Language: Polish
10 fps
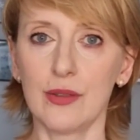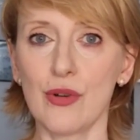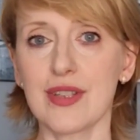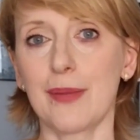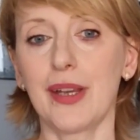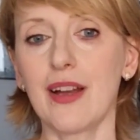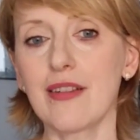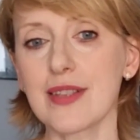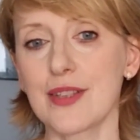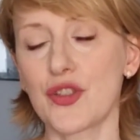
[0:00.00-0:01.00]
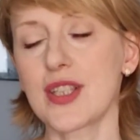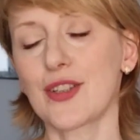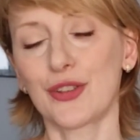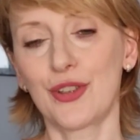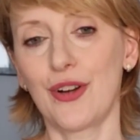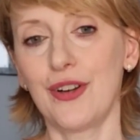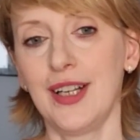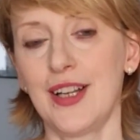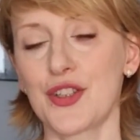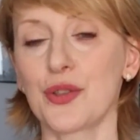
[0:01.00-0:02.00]
uosabiający wszystko to,
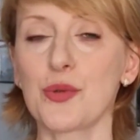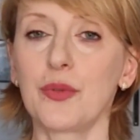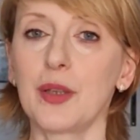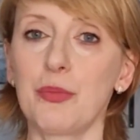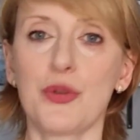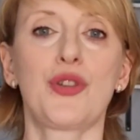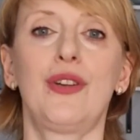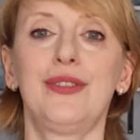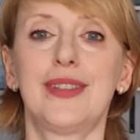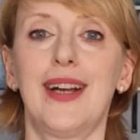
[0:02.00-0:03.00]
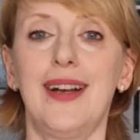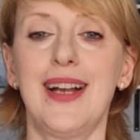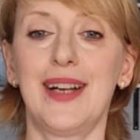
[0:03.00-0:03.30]
czego człowiek pożąda,